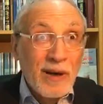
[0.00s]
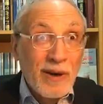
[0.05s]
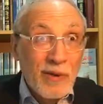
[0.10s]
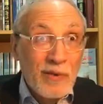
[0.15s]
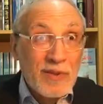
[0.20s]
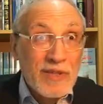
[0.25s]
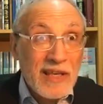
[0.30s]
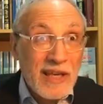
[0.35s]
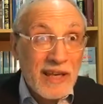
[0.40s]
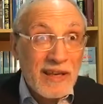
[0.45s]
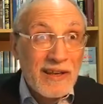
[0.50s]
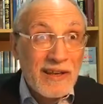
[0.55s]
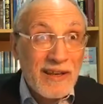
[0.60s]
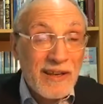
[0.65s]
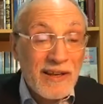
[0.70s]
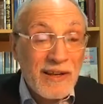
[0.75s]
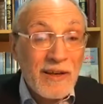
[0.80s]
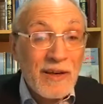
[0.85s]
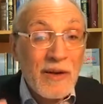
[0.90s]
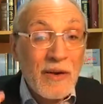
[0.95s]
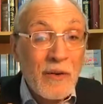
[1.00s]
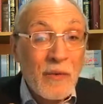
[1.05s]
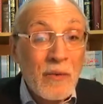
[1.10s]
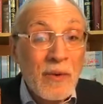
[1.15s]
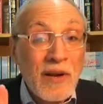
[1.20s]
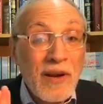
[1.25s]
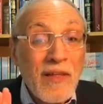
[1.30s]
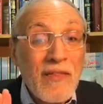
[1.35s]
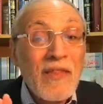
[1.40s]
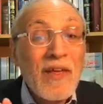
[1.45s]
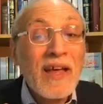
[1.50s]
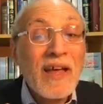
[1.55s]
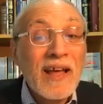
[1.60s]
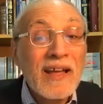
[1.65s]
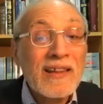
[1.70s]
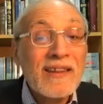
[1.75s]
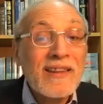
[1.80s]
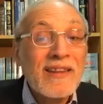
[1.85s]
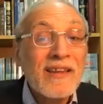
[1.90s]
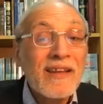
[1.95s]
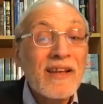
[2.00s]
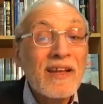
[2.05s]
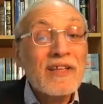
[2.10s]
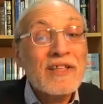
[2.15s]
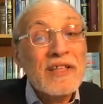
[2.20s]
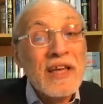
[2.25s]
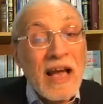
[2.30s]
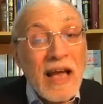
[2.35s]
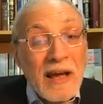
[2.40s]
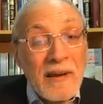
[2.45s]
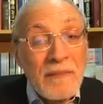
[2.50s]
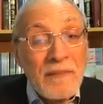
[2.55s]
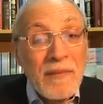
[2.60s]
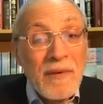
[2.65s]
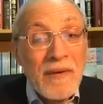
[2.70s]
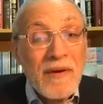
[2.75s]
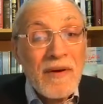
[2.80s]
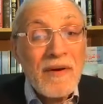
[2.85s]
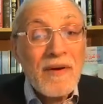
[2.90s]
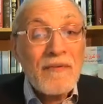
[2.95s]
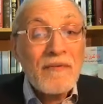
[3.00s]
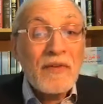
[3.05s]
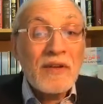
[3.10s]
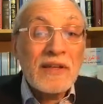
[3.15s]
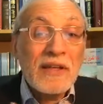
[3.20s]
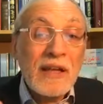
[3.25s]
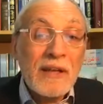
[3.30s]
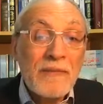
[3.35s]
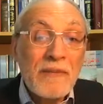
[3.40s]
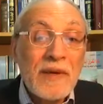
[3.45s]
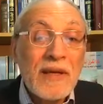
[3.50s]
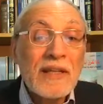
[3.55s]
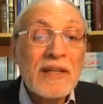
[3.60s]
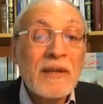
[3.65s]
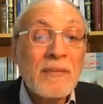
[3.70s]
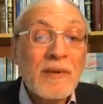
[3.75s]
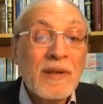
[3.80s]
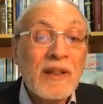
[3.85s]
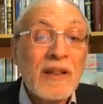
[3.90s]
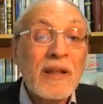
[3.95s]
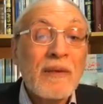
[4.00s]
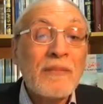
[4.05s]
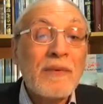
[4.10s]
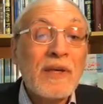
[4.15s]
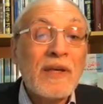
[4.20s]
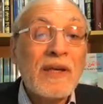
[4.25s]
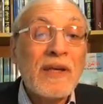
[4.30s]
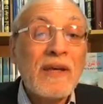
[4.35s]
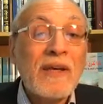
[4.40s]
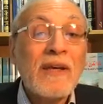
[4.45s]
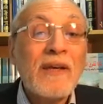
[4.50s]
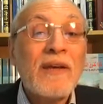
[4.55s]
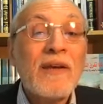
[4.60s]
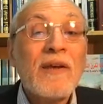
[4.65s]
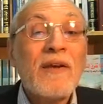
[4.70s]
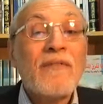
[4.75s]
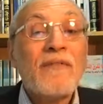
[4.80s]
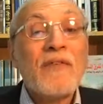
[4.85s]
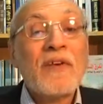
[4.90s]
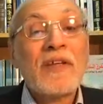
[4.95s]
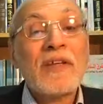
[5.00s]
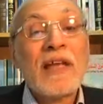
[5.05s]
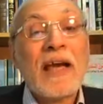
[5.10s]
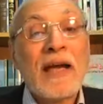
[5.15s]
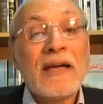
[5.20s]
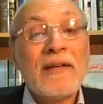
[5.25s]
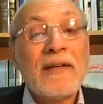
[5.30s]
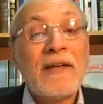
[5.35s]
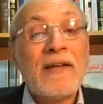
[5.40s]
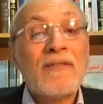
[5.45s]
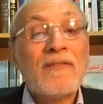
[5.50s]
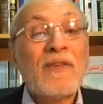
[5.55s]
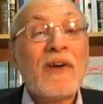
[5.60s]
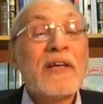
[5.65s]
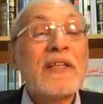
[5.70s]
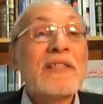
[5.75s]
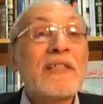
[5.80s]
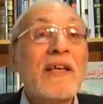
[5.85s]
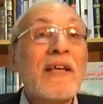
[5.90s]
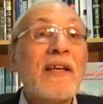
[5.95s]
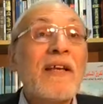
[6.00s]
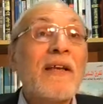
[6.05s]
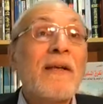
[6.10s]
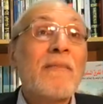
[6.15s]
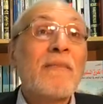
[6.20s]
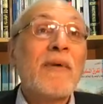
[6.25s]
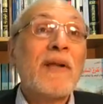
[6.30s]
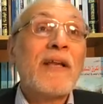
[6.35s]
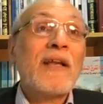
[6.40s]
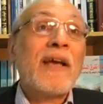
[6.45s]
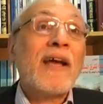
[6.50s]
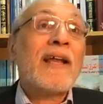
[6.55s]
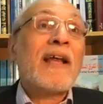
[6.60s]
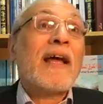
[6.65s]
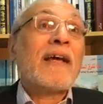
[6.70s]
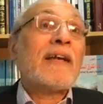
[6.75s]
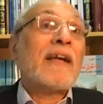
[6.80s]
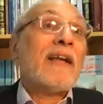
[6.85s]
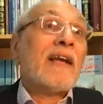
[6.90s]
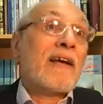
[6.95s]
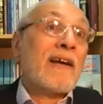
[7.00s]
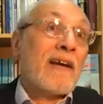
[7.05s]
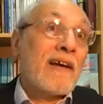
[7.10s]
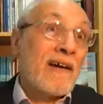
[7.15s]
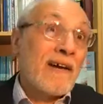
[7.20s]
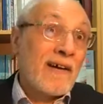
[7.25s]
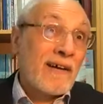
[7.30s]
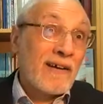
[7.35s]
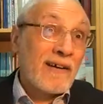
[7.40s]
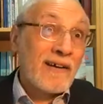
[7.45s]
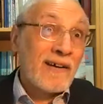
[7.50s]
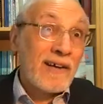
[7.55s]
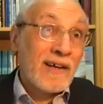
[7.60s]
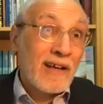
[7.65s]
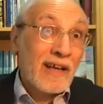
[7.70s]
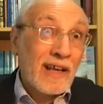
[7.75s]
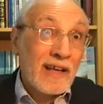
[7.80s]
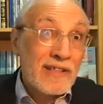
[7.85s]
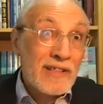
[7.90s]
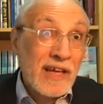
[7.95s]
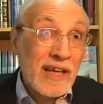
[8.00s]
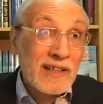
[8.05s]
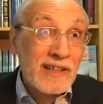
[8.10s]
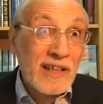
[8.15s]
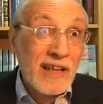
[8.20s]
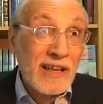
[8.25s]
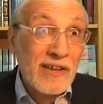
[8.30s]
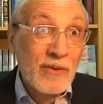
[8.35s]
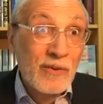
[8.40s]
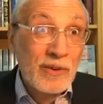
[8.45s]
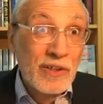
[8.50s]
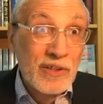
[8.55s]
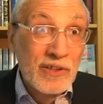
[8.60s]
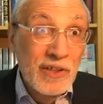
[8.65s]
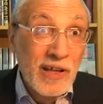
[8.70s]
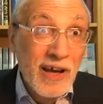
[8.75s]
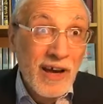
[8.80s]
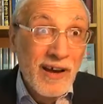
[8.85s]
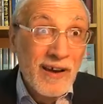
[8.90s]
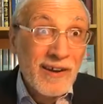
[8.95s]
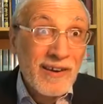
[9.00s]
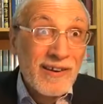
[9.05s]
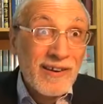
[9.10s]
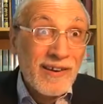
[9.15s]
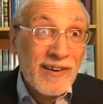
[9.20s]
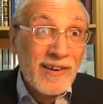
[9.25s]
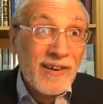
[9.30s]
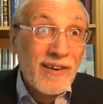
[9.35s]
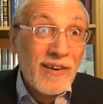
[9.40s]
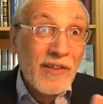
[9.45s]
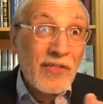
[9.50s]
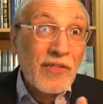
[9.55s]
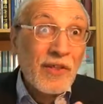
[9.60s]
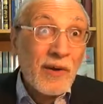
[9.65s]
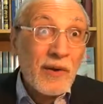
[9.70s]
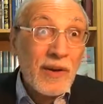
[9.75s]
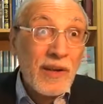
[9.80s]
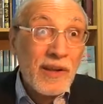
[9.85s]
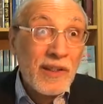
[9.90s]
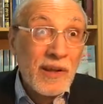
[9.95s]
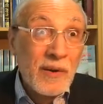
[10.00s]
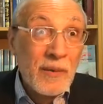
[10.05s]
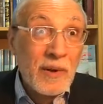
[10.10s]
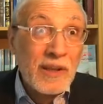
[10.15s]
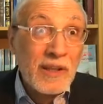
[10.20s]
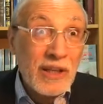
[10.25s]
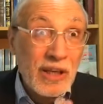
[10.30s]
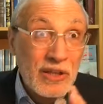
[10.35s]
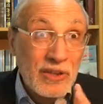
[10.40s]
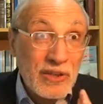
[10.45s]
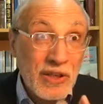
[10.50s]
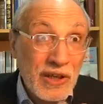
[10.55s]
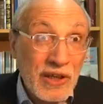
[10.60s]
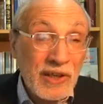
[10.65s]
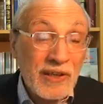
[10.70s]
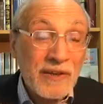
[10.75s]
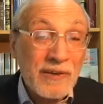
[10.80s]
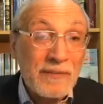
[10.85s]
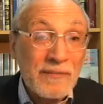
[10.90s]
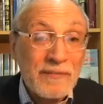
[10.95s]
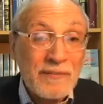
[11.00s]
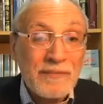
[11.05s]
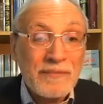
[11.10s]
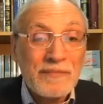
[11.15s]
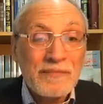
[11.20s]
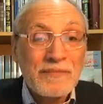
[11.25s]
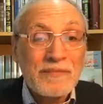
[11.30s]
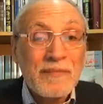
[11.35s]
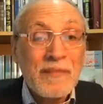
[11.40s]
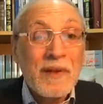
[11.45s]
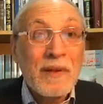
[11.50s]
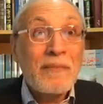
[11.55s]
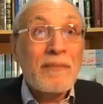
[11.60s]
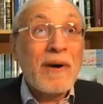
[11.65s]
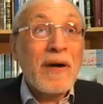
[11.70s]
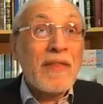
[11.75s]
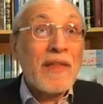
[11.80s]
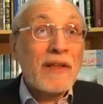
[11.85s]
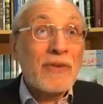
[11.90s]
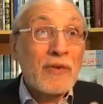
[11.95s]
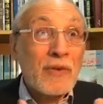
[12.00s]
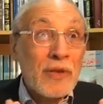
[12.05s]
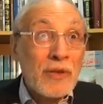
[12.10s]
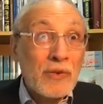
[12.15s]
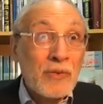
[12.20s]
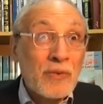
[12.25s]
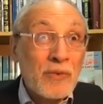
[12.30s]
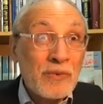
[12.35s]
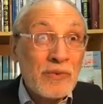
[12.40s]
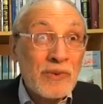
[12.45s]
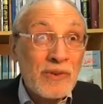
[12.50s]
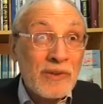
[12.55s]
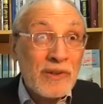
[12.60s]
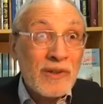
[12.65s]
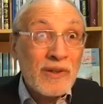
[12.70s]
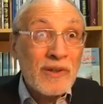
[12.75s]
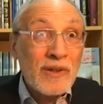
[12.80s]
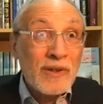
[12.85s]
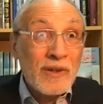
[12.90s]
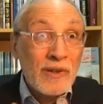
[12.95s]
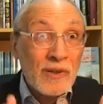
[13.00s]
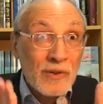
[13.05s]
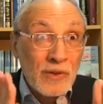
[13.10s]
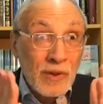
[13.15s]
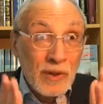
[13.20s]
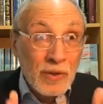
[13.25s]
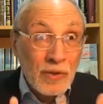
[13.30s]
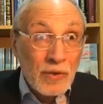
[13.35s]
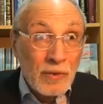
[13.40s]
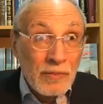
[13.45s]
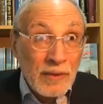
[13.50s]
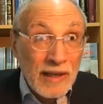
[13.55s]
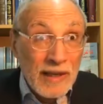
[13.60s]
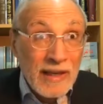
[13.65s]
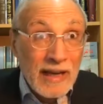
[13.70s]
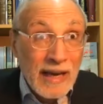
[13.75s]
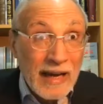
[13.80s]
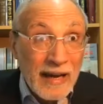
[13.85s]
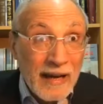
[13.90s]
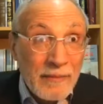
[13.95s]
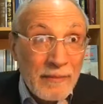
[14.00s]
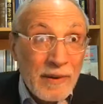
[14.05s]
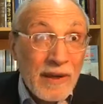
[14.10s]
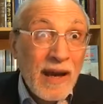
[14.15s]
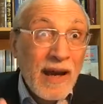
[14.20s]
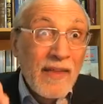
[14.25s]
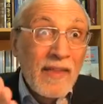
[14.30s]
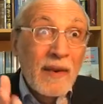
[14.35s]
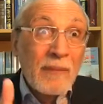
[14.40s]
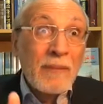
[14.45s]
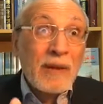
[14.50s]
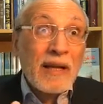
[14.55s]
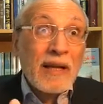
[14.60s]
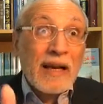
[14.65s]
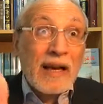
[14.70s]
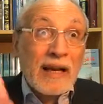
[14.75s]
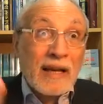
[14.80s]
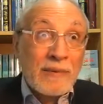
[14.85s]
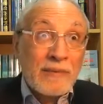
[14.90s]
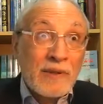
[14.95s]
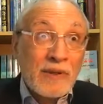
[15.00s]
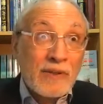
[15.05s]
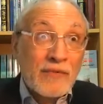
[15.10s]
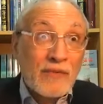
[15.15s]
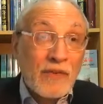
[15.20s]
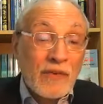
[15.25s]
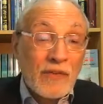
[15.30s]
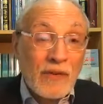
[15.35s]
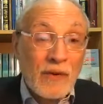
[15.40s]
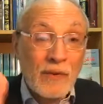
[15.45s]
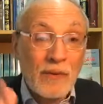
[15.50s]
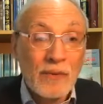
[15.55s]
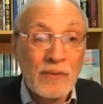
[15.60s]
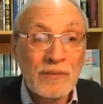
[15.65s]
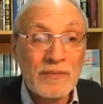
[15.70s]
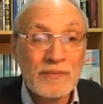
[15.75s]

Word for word: قوسين ورضخت للشعب في تلبية مطلبه في تعيين فيصل ملكا على العراق جاءت كأنه انتصار لثورة العشرين ماذا تريدون؟ تريدون ملك عربي هذا الملك عربي تفضلوا